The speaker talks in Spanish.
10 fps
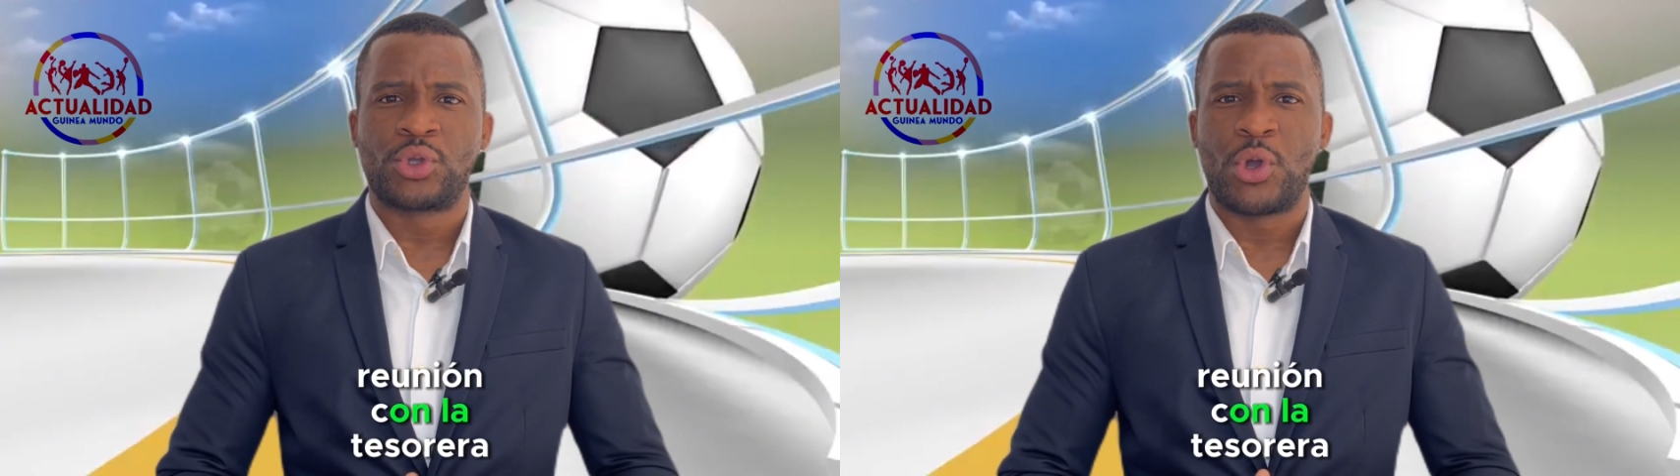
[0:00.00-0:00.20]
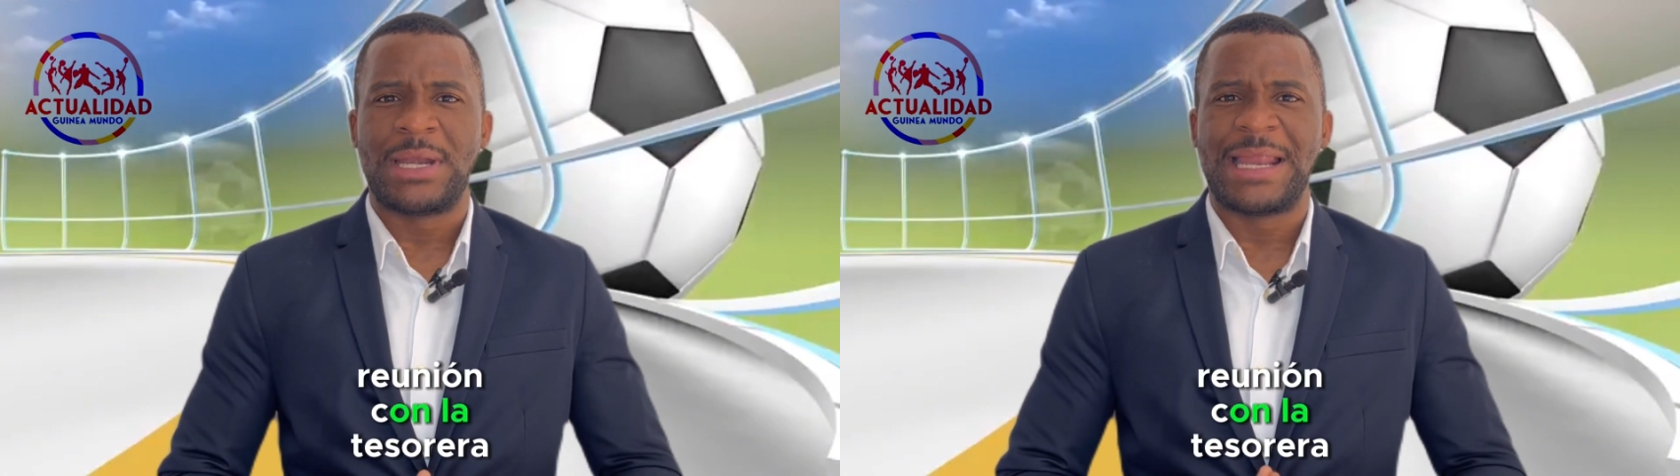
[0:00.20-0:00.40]

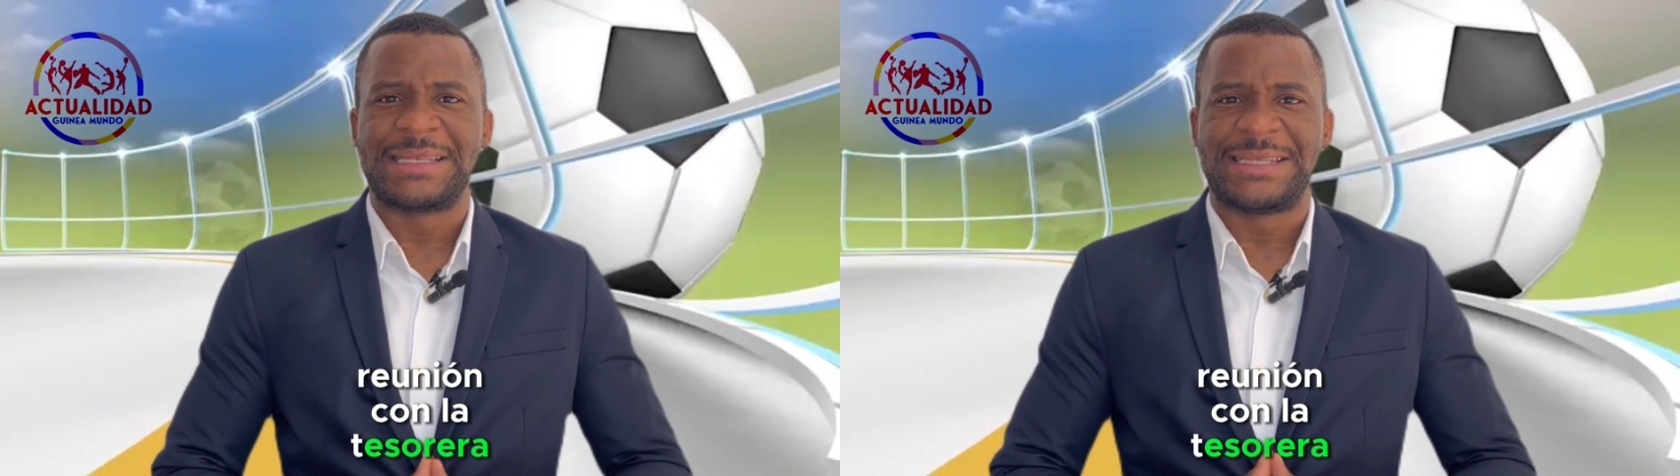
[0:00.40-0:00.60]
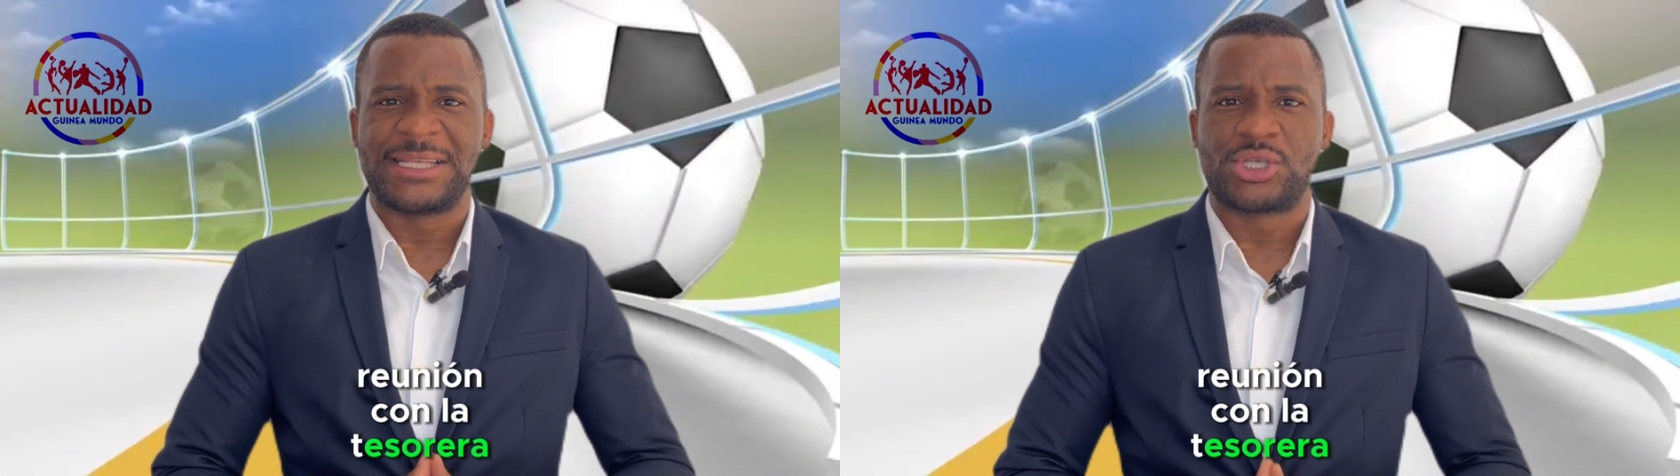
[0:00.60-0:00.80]
con
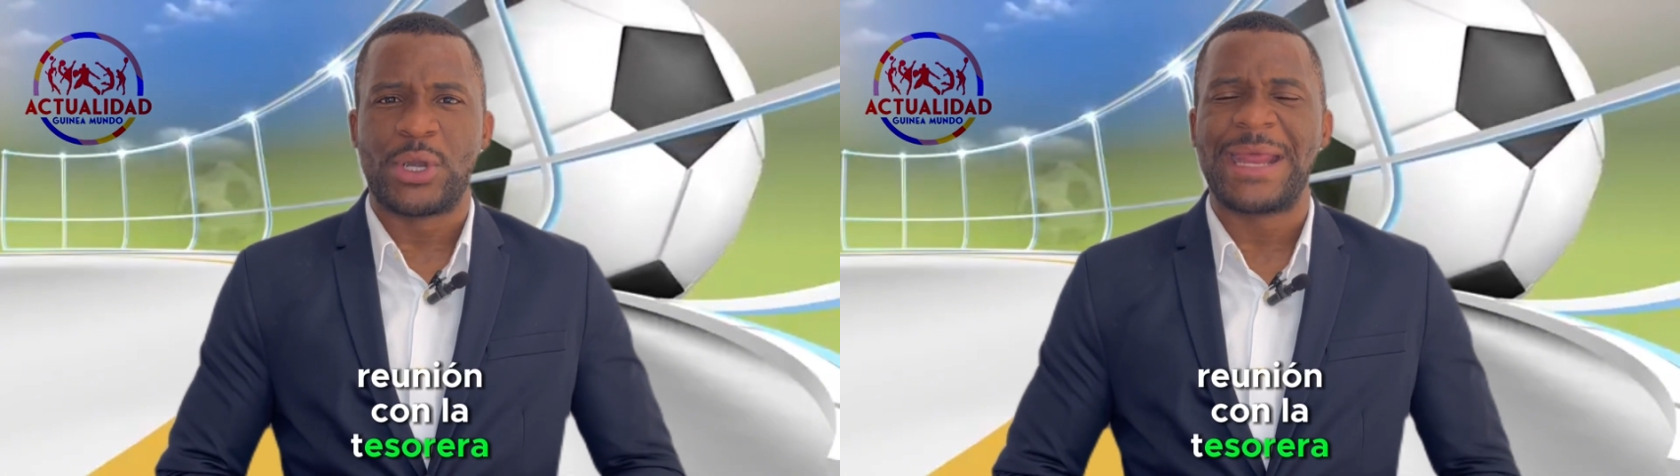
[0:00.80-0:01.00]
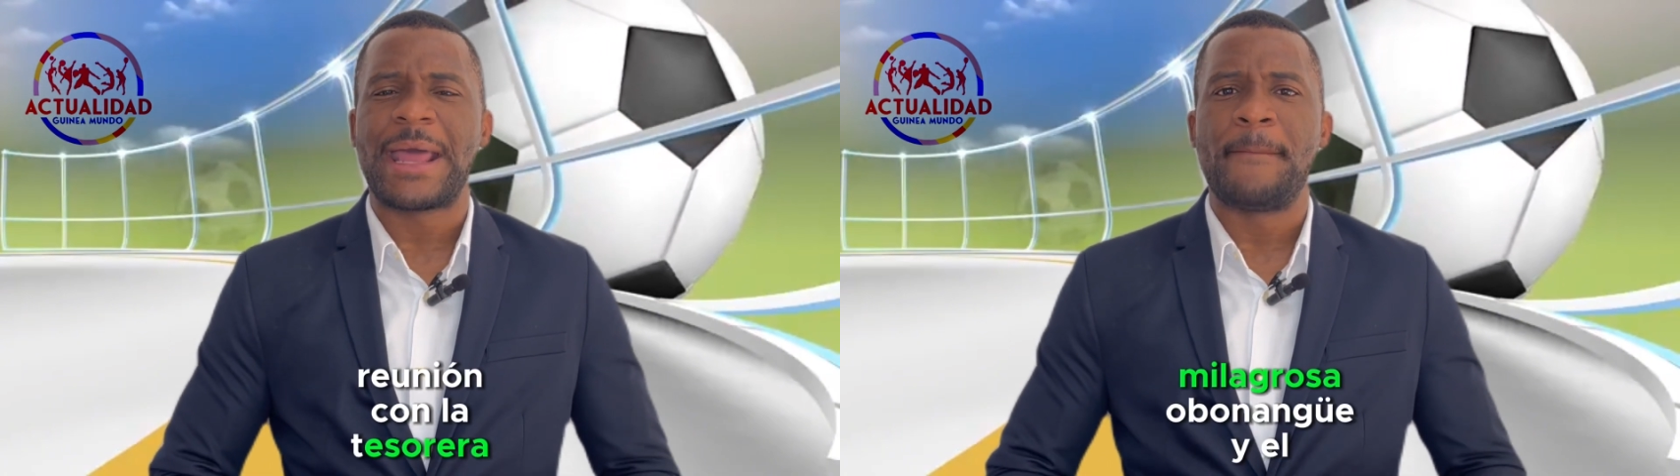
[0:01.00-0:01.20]
la
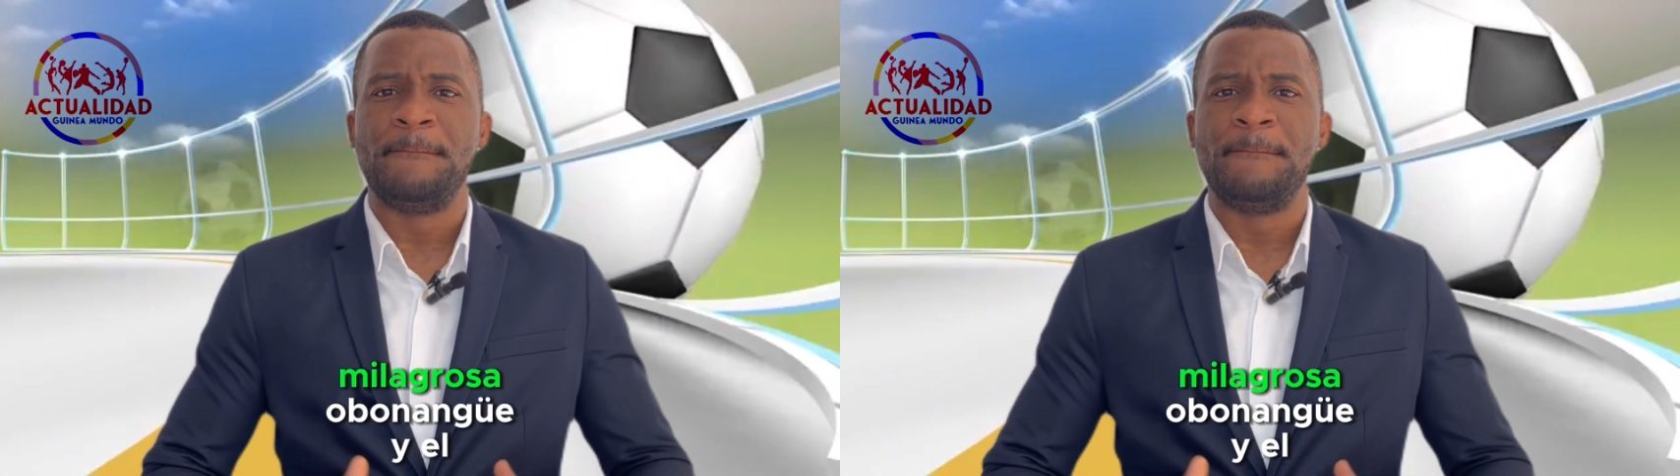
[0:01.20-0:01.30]
tesorera